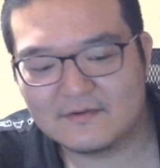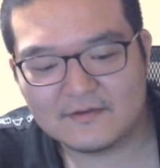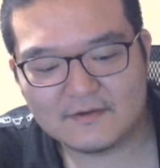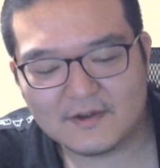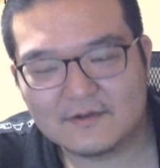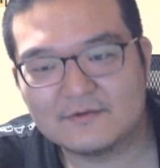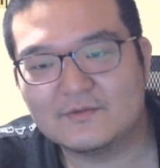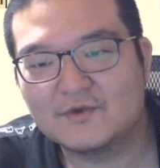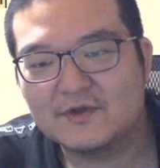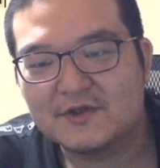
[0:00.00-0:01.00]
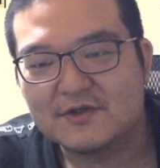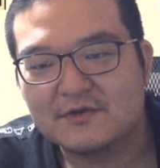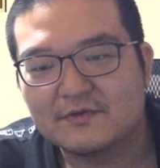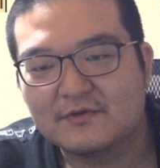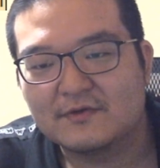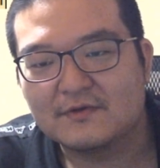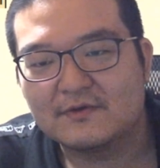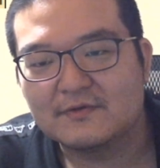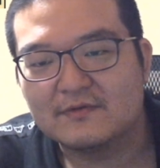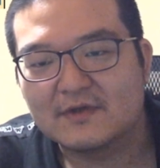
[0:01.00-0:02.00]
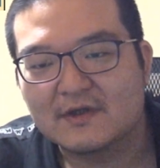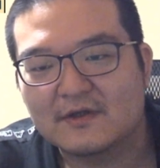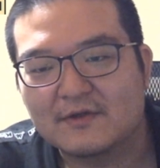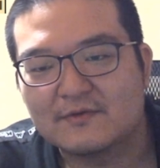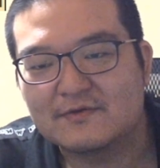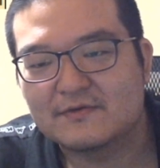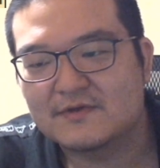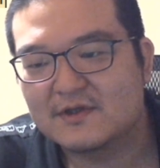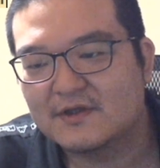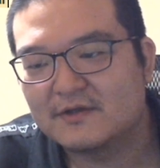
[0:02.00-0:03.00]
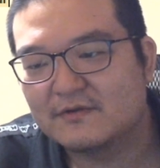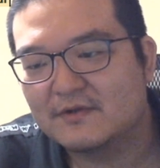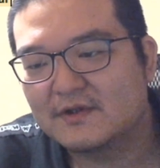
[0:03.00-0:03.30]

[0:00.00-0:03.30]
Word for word: グラフも一応上書き保存しないとな。